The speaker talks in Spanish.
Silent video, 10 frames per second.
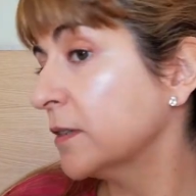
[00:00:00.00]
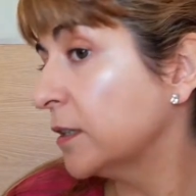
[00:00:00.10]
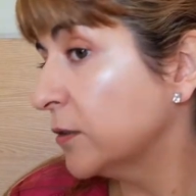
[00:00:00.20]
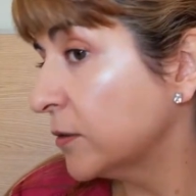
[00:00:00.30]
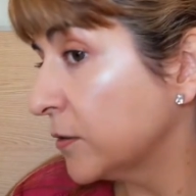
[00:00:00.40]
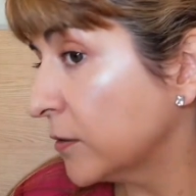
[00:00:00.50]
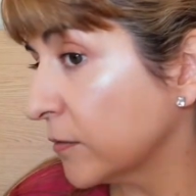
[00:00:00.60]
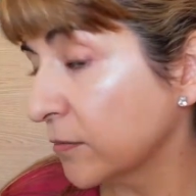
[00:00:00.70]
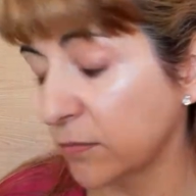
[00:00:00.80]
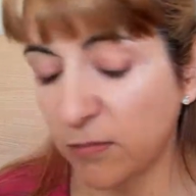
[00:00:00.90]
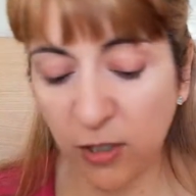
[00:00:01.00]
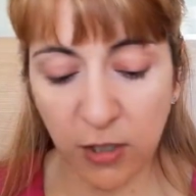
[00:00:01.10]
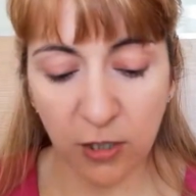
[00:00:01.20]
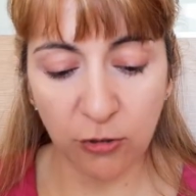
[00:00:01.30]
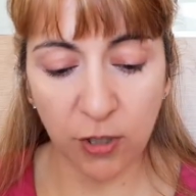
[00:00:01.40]
Y no, no es
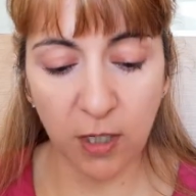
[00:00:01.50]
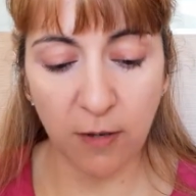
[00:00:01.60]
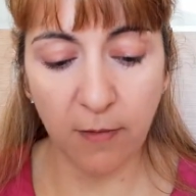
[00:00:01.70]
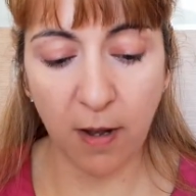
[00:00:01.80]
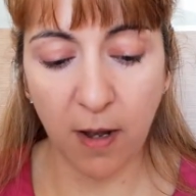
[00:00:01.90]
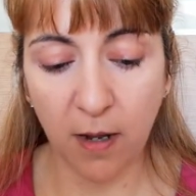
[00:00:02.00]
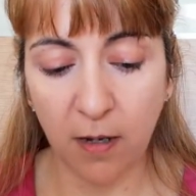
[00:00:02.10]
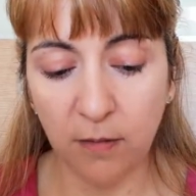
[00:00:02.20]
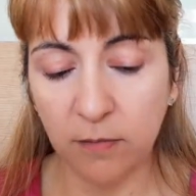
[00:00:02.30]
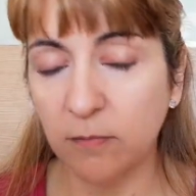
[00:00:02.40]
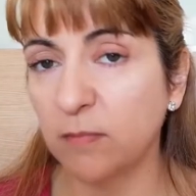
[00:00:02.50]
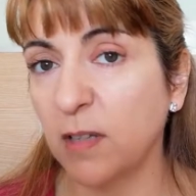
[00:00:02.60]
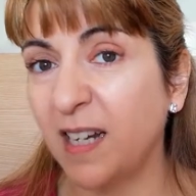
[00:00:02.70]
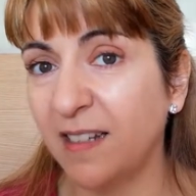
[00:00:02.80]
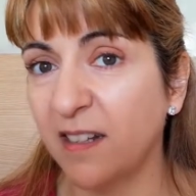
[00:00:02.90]
de estos que lleva
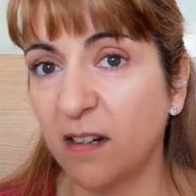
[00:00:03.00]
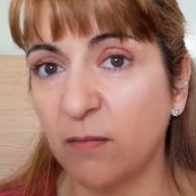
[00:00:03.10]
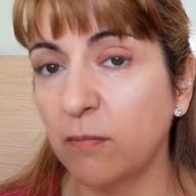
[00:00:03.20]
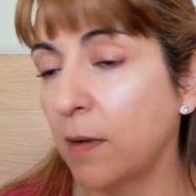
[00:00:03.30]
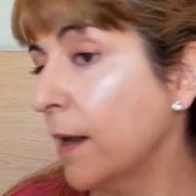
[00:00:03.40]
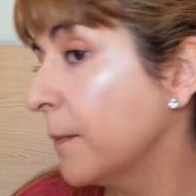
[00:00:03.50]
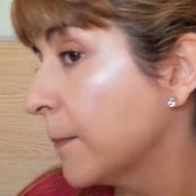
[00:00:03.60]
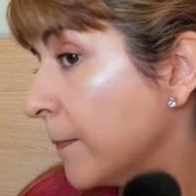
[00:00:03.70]
glitter, ¿vale?